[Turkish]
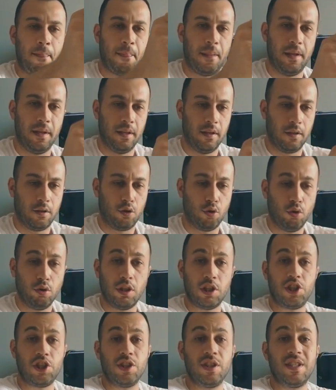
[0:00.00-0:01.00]
e, kol
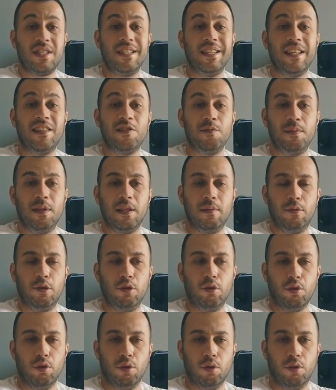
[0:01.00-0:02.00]
açınız
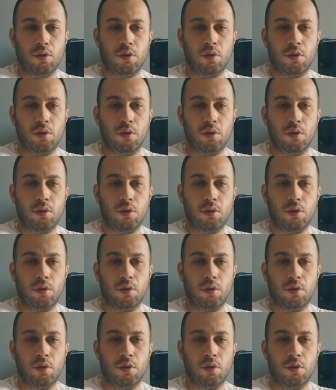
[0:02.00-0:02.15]
yetmeyebiliyor.